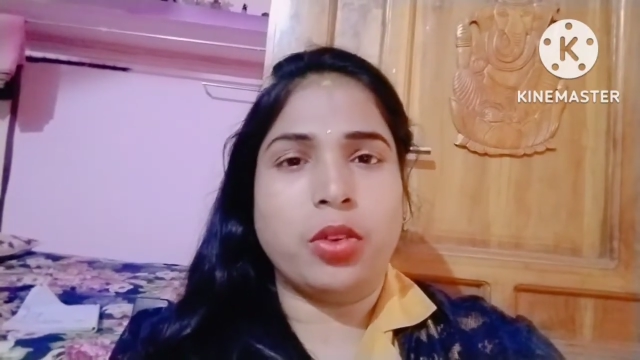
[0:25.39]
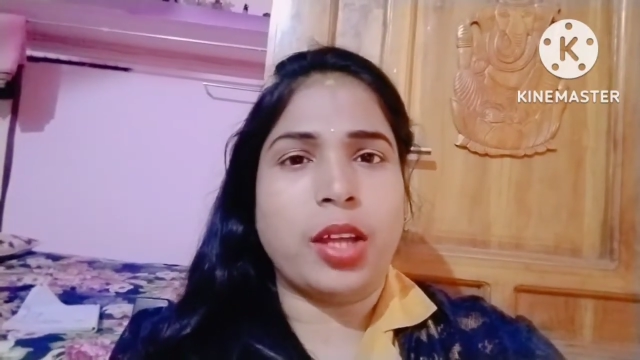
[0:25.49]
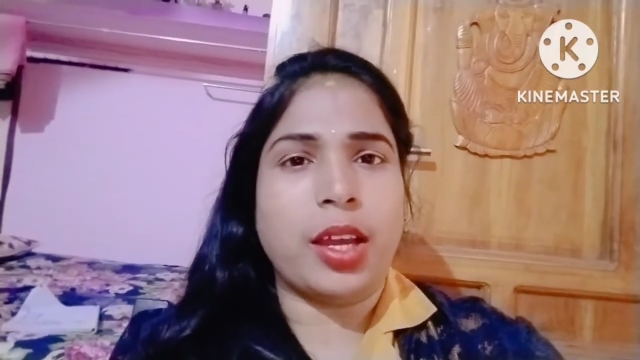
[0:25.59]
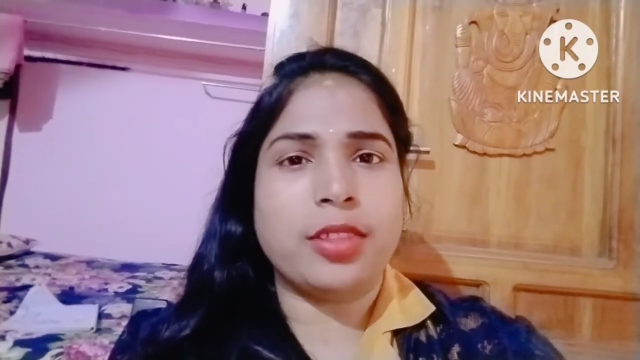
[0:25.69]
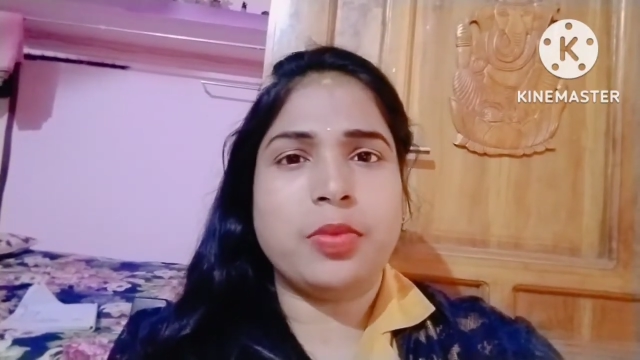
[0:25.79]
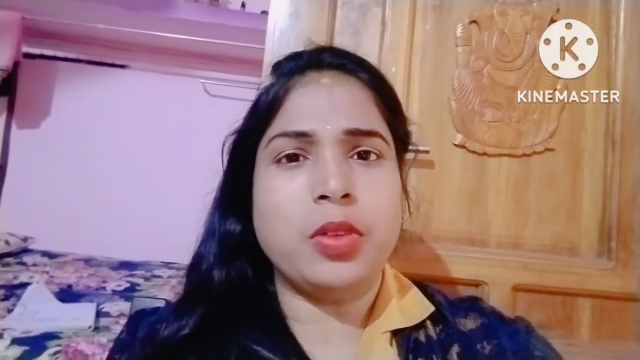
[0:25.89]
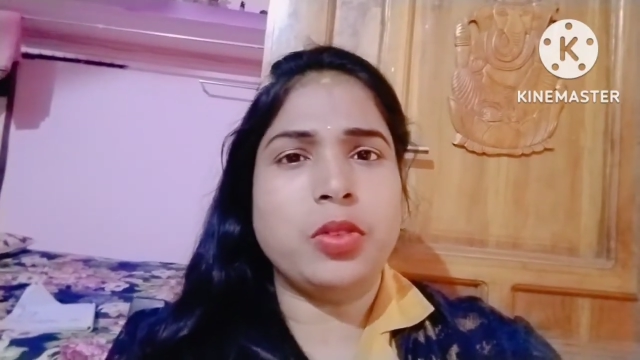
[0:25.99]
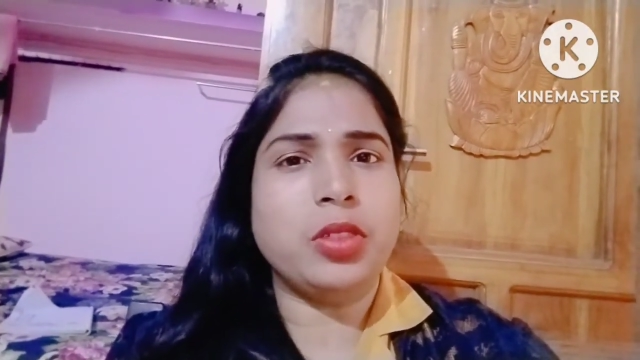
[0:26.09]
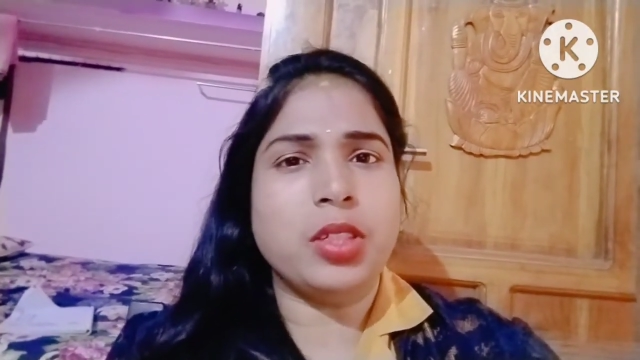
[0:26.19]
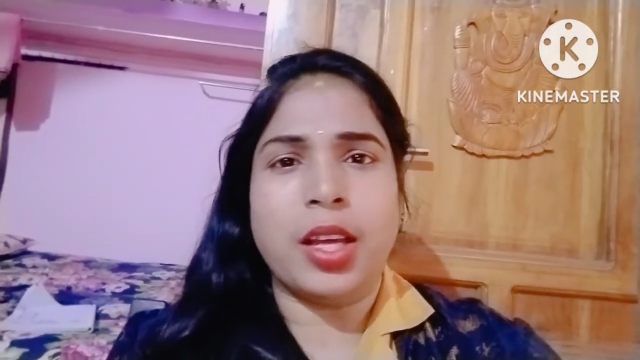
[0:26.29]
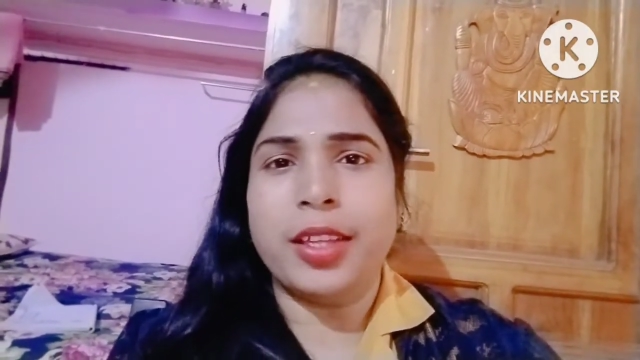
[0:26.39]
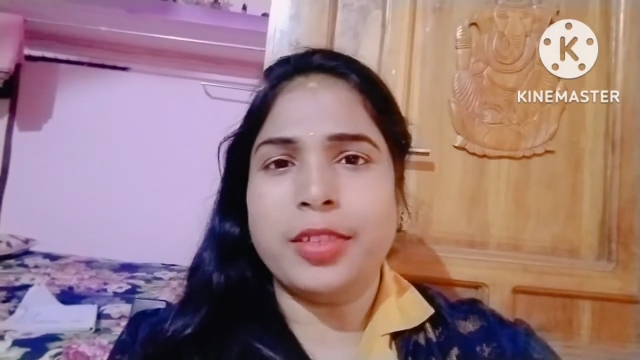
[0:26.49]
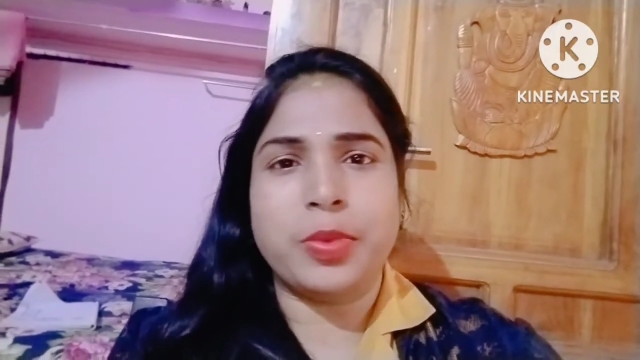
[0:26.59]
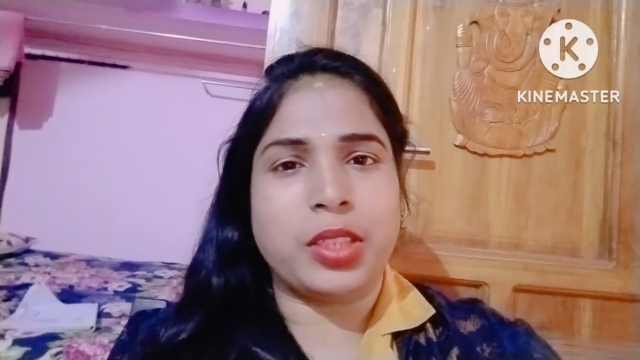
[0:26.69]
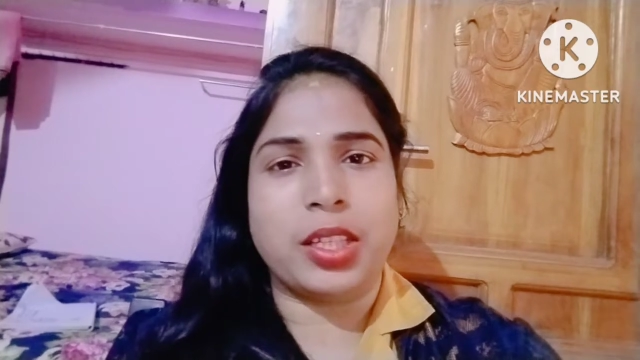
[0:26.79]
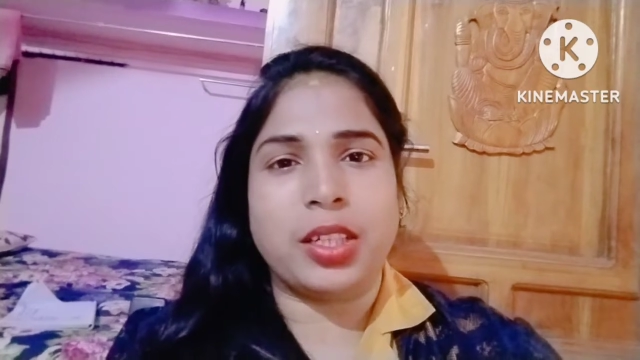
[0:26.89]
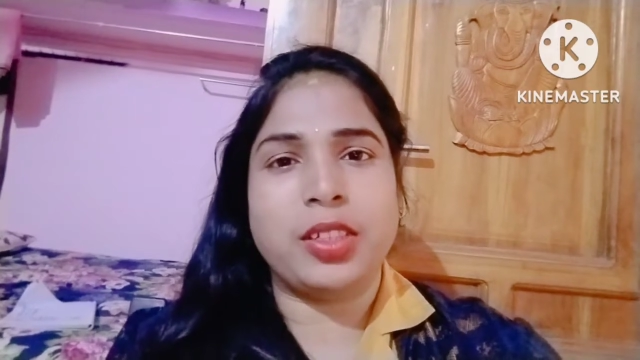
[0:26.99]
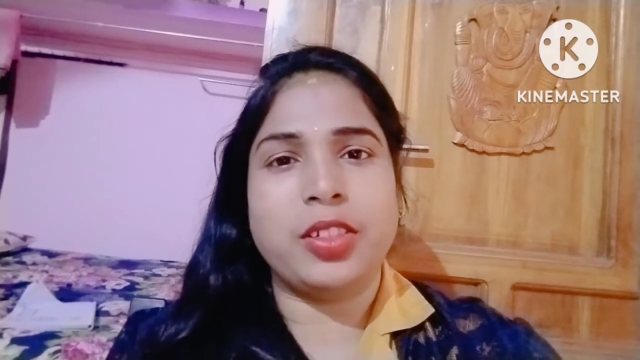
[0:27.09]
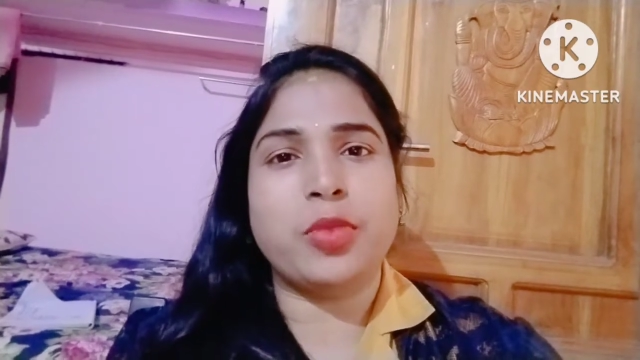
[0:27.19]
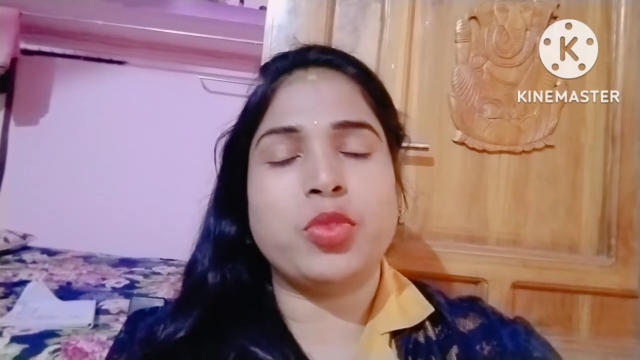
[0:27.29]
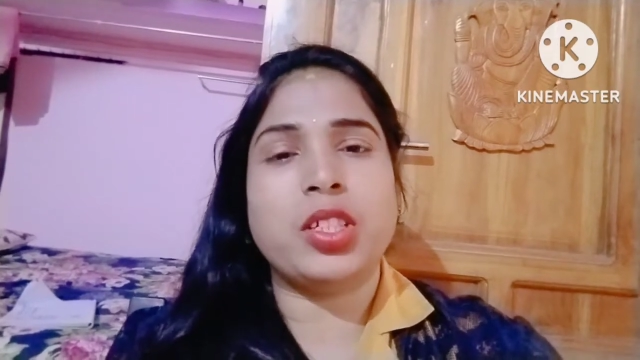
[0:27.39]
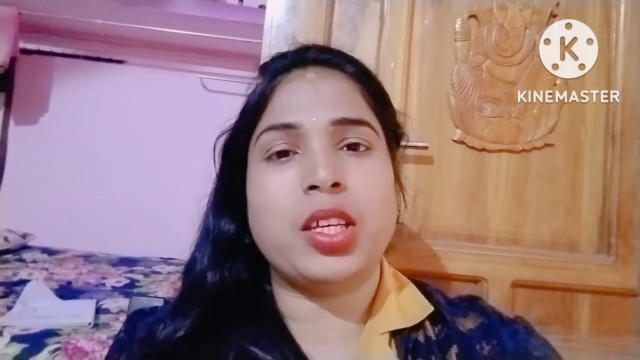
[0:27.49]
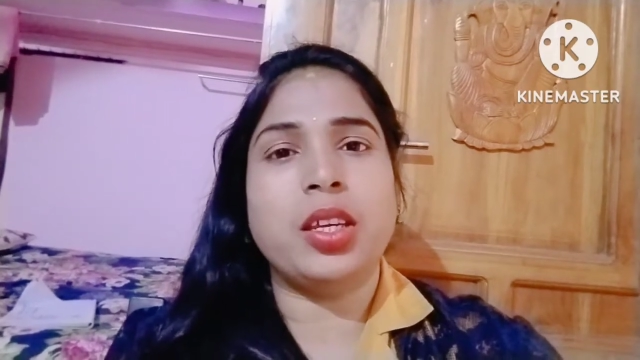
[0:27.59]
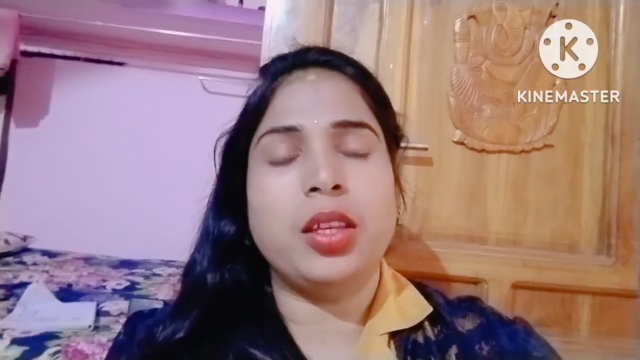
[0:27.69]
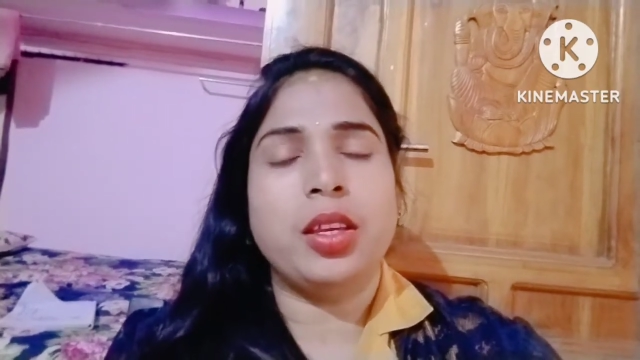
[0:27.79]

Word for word: और आज भी कुछ खास पता नहीं है मुझे